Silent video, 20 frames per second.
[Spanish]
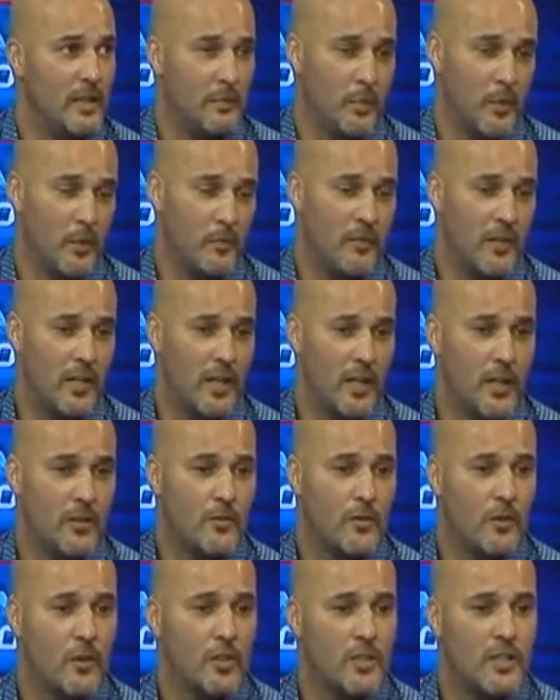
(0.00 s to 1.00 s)
el profe
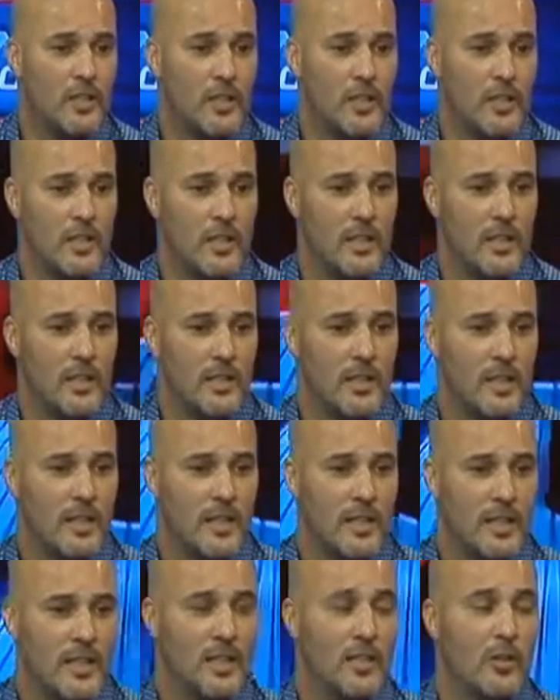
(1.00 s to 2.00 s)
Alejandro Osti
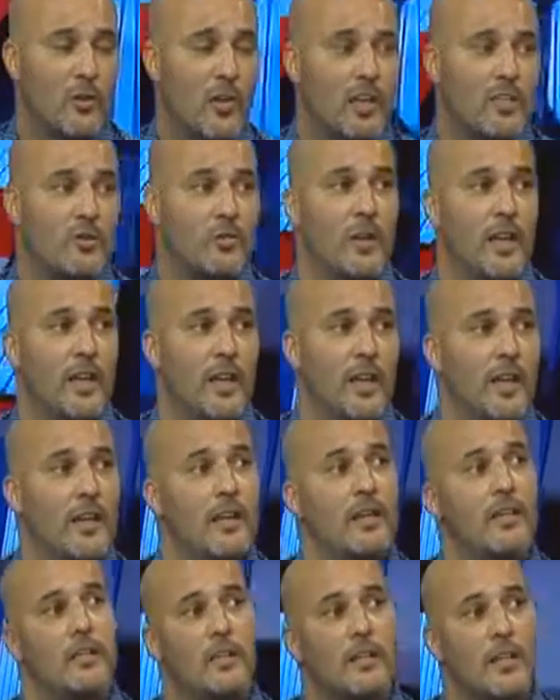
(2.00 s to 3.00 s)
y, Nicolás
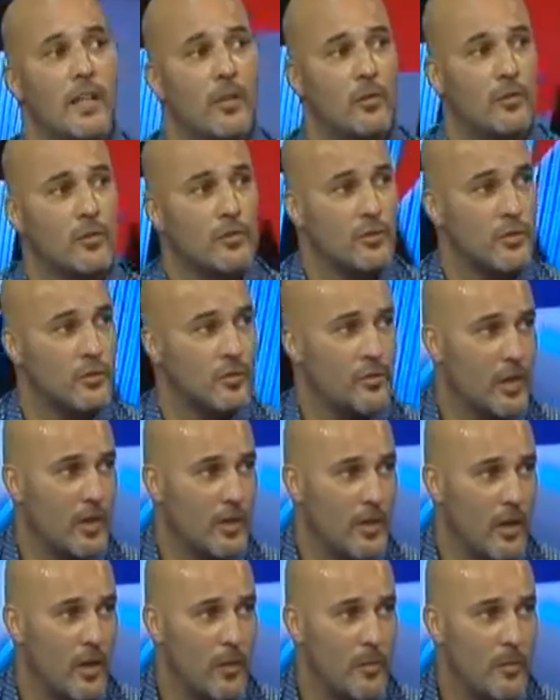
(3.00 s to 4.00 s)
Zucarelli en la condición
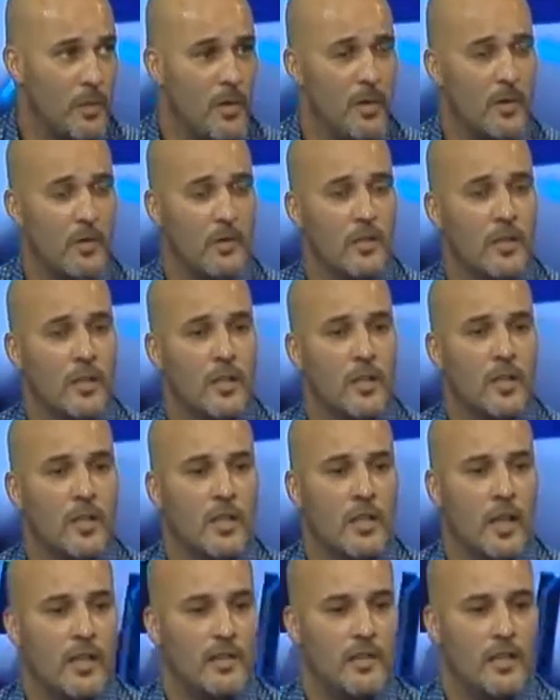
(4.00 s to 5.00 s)
técnica conmigo.
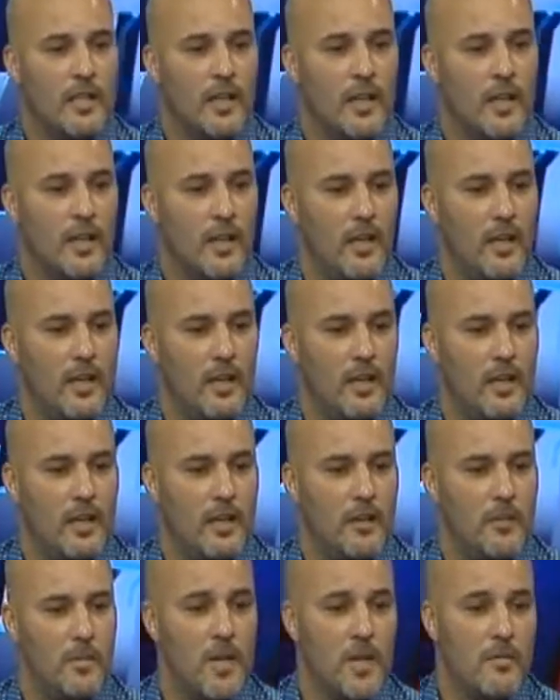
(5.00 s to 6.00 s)
Así
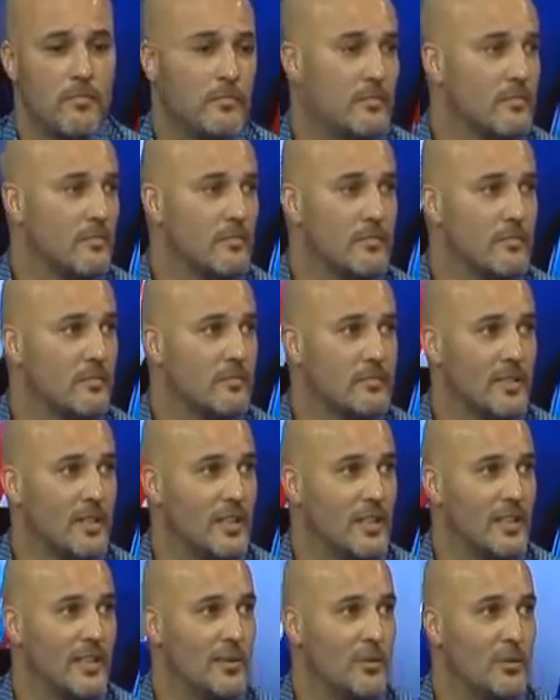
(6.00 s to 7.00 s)
que bien,
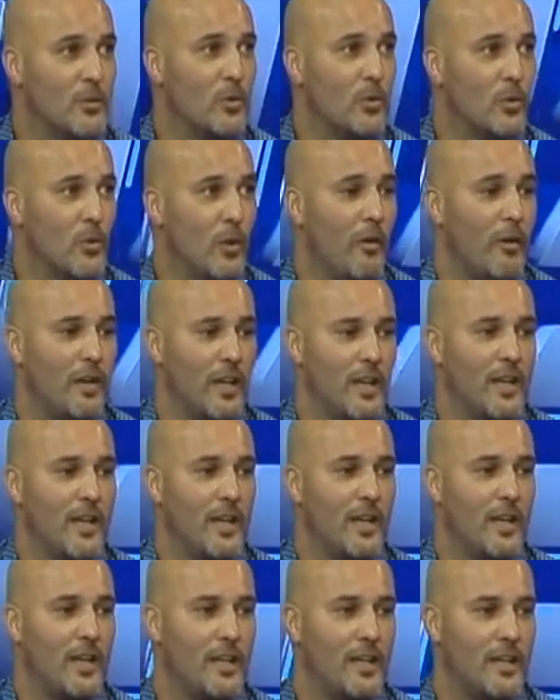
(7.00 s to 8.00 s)
eh, un club la verdad
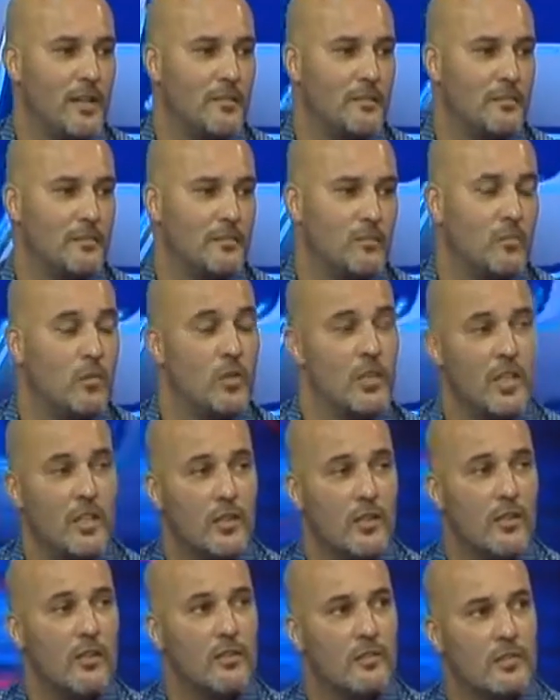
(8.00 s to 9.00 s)
que muy
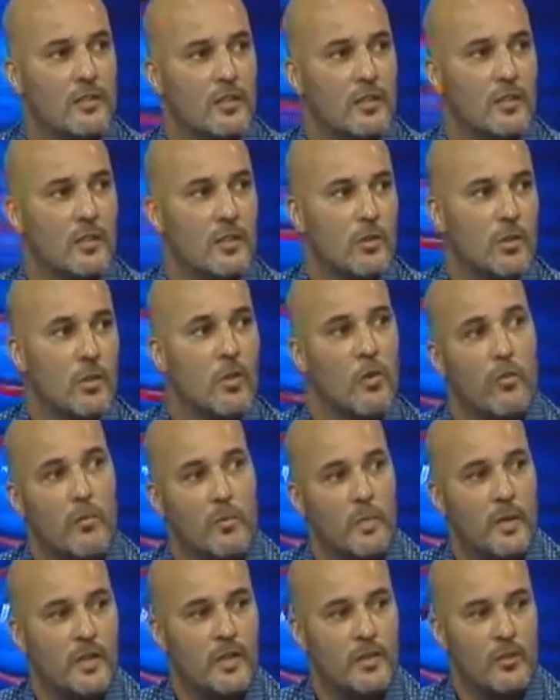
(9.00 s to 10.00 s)
lindo, nos
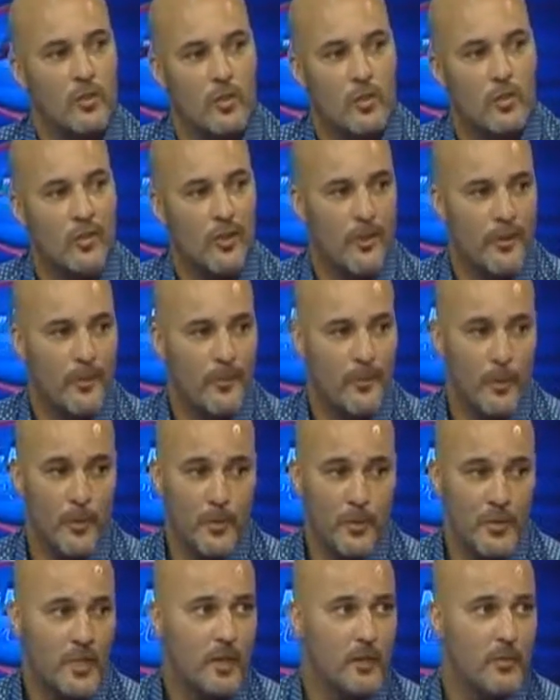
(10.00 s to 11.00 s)
cumplen en todo lo que nos
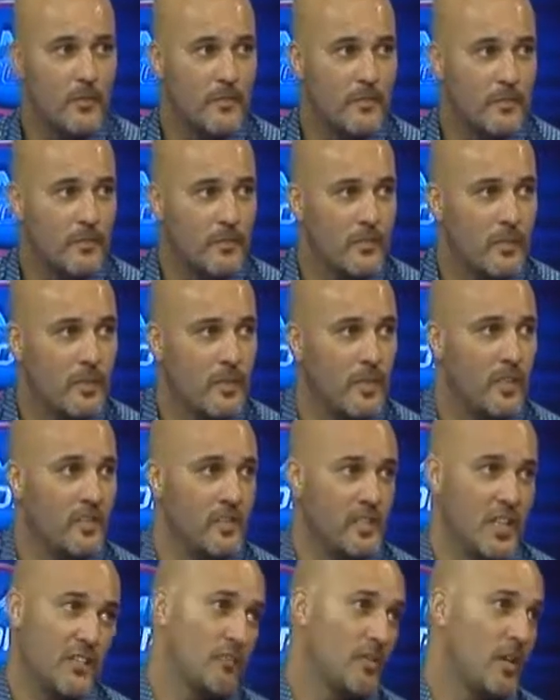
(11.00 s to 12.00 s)
prometieron
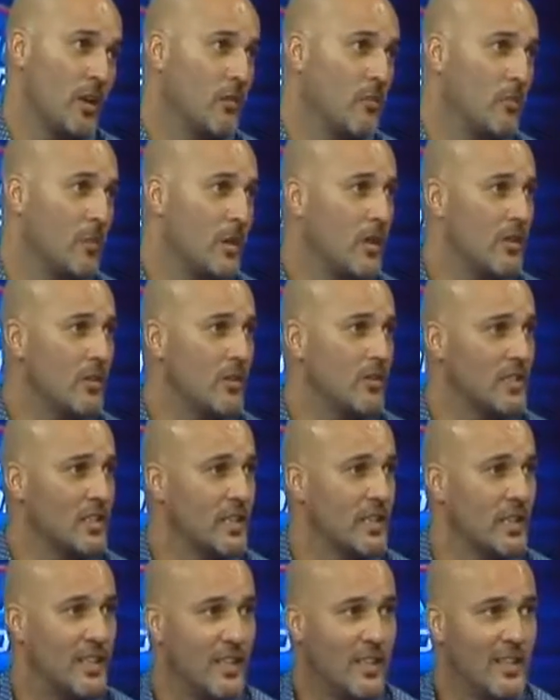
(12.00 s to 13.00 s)
desde ya hace un año y medio,
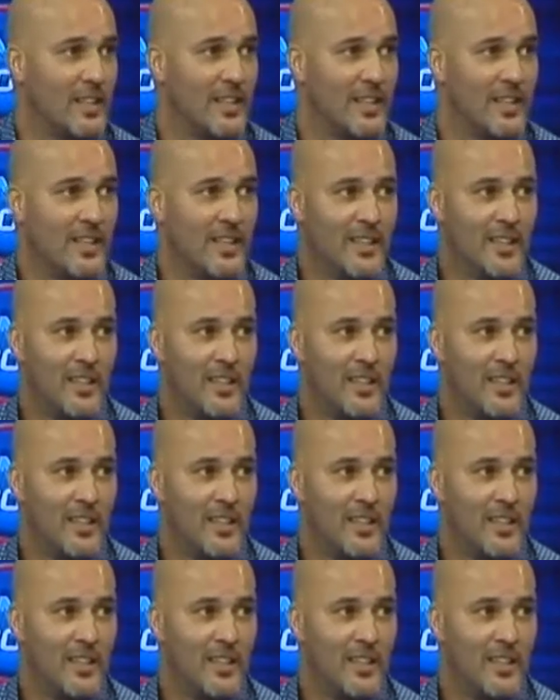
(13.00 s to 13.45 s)
así que